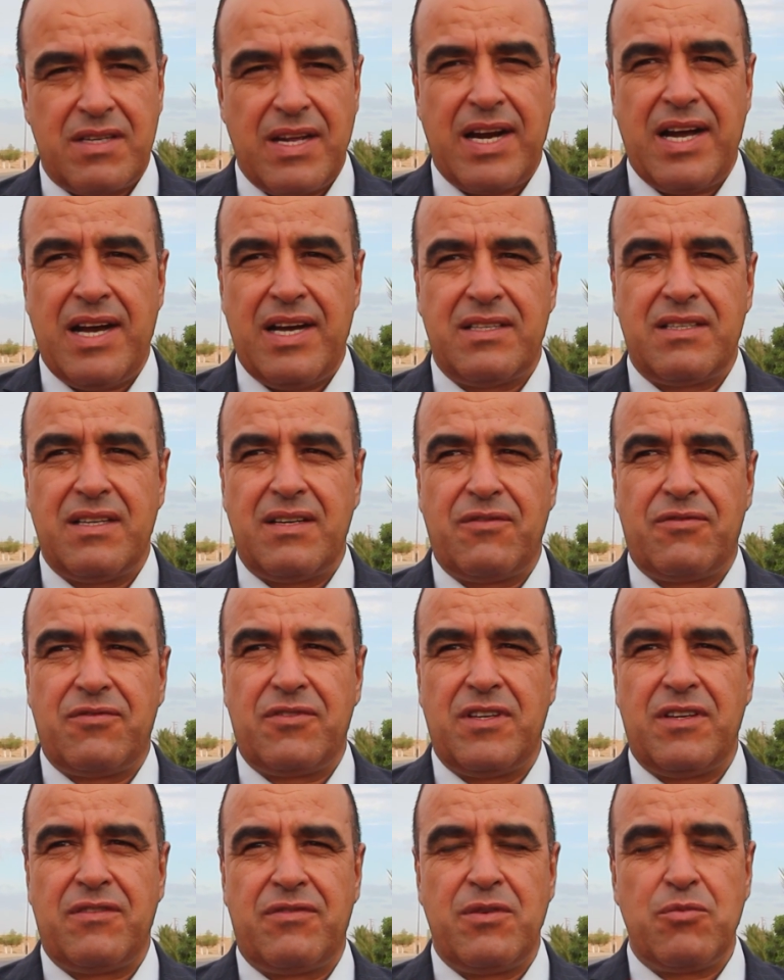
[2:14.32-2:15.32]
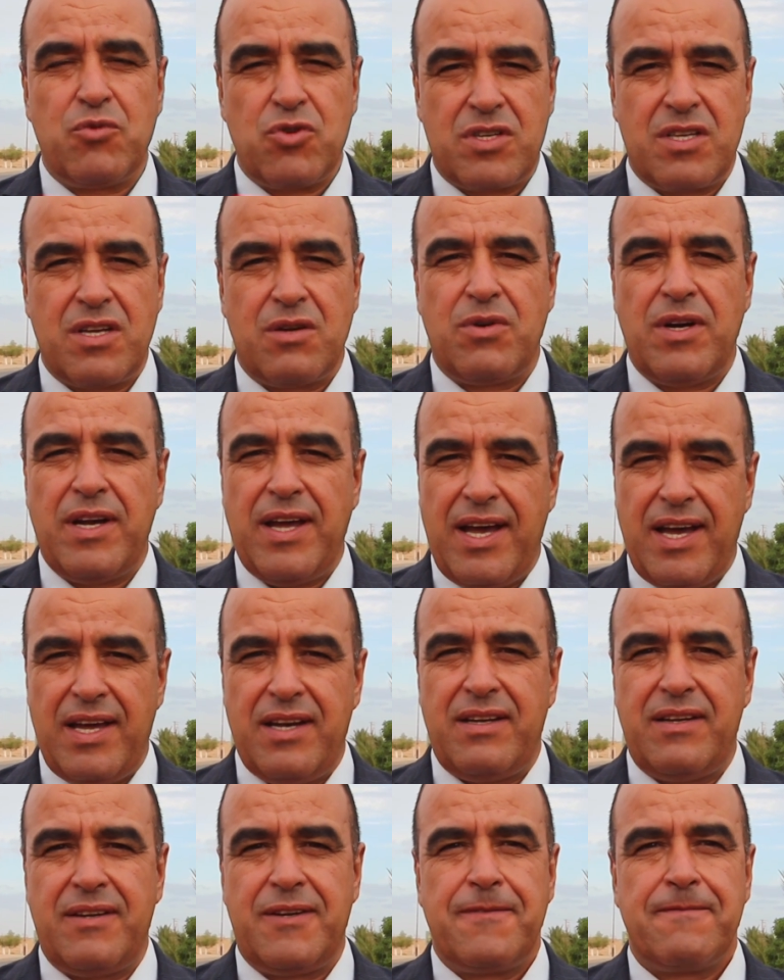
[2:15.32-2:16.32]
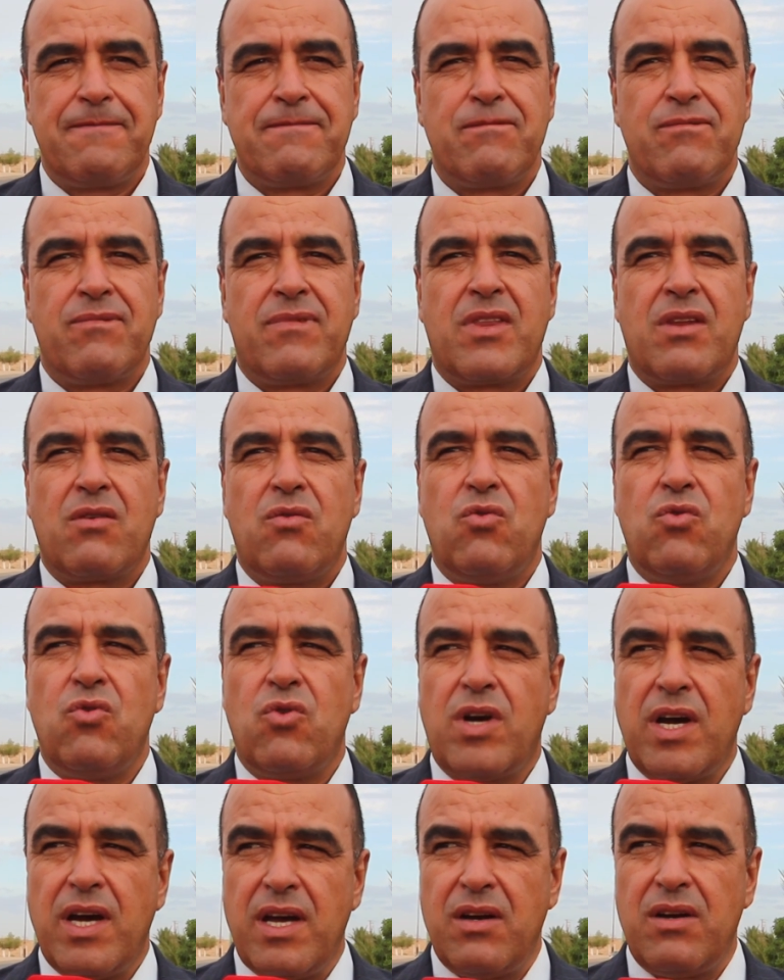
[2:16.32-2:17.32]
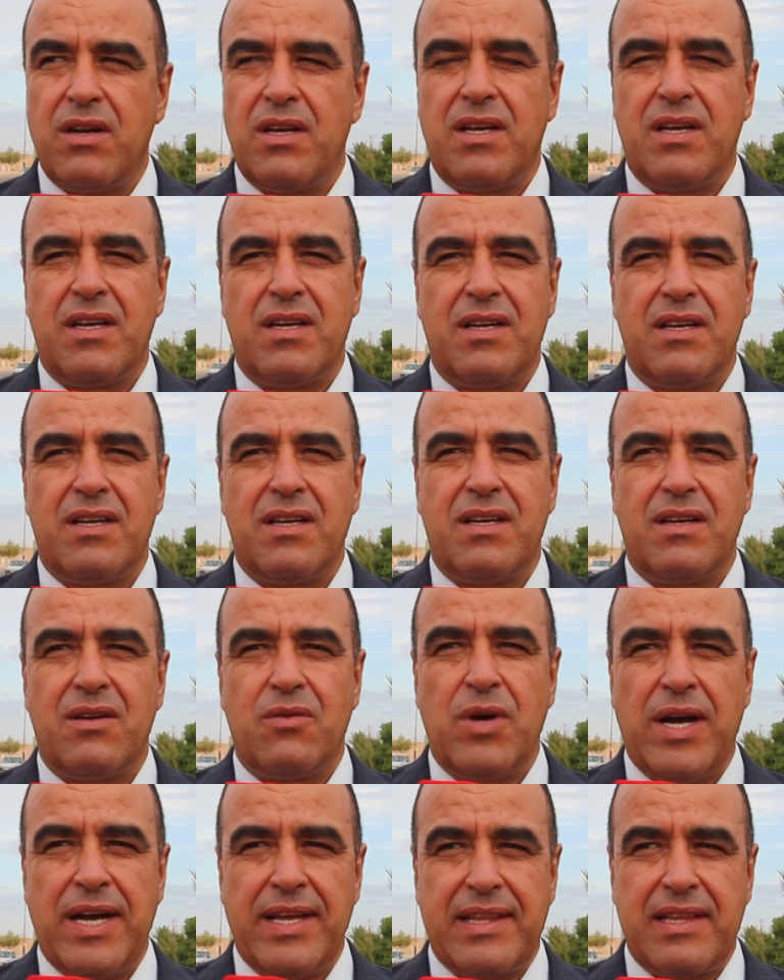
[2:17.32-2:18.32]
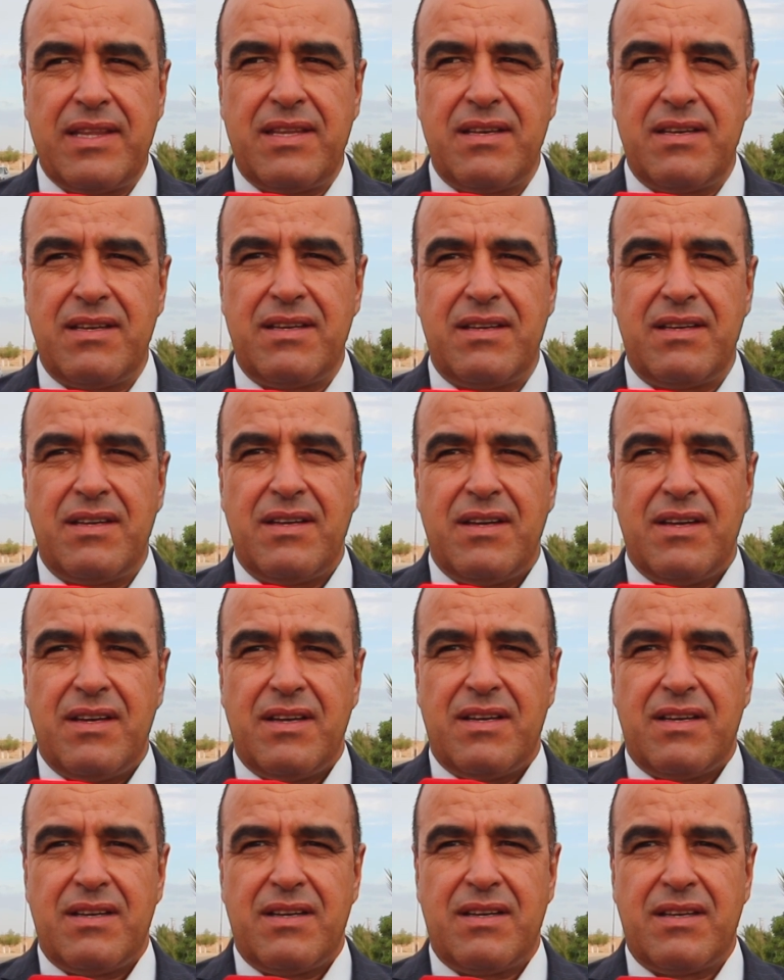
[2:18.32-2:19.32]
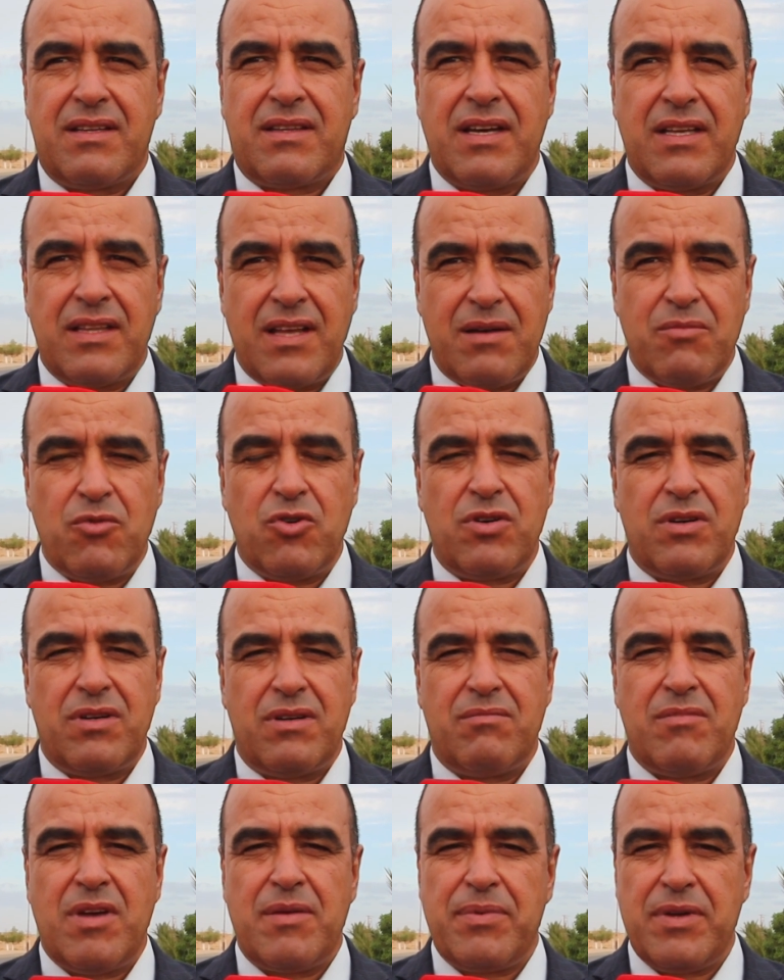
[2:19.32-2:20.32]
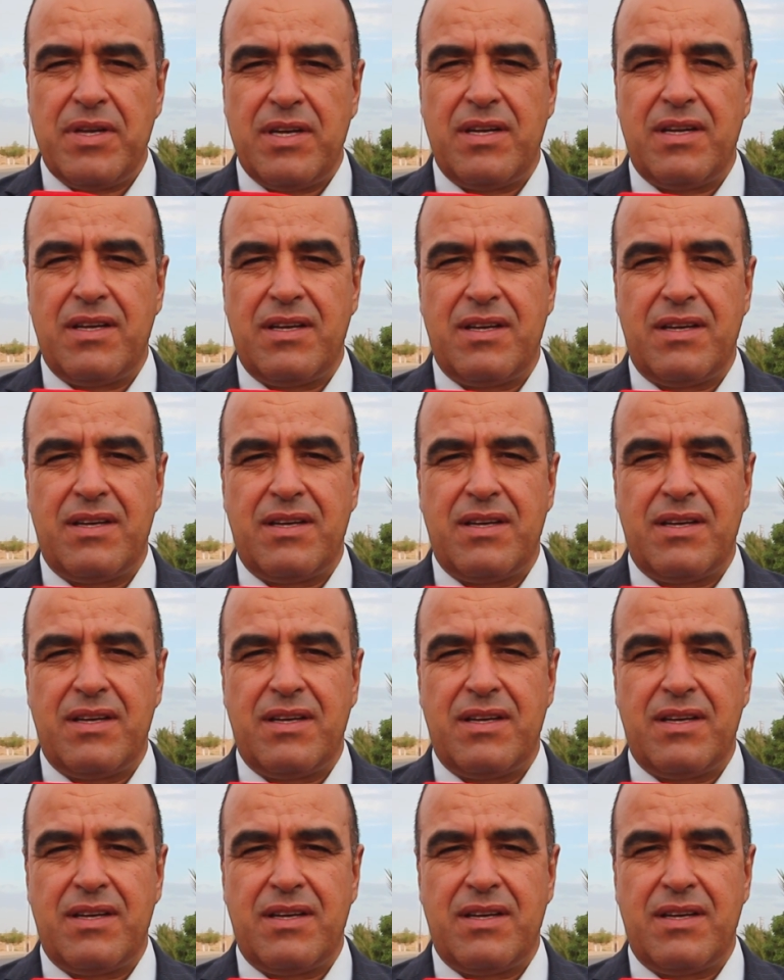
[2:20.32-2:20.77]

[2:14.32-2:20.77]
صراحه في المستوى العالي وكان آه، واحد التضامن ما بين